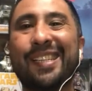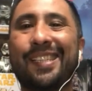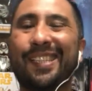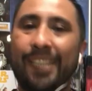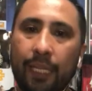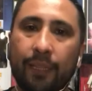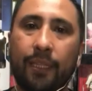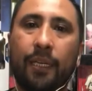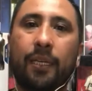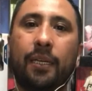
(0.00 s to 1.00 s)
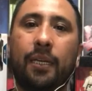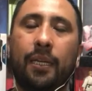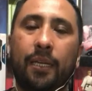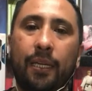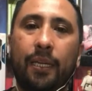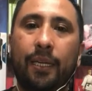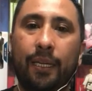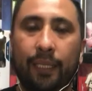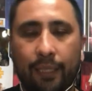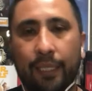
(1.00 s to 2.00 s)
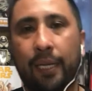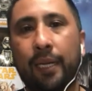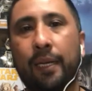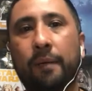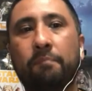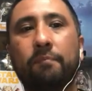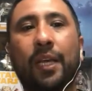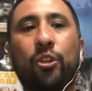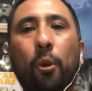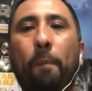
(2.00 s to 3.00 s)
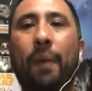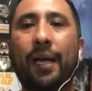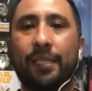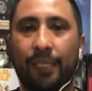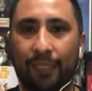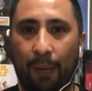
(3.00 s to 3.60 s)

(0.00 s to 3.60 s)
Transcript: Se siente este, estos baches.